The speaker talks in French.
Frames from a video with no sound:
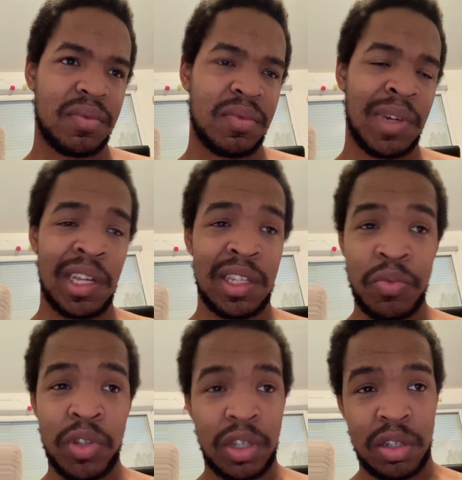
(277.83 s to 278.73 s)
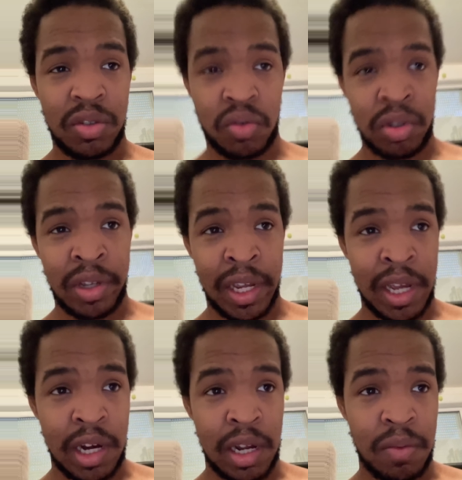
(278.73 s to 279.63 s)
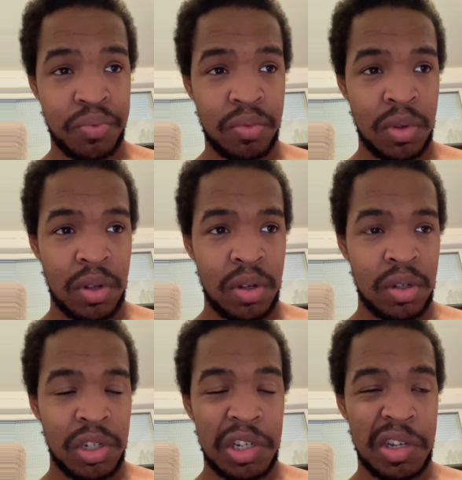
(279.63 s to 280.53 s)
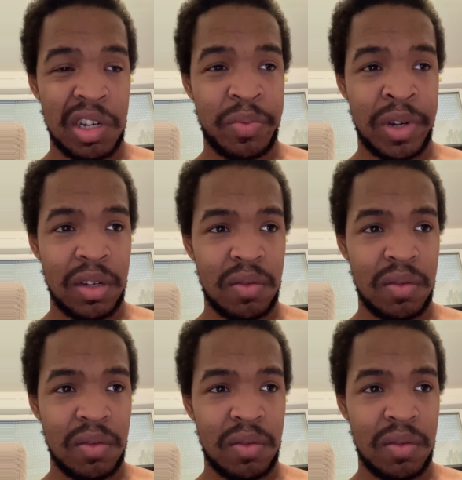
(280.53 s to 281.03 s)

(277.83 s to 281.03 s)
Là, il y a des musiques qui tournent derrière, là. Je les connais pas.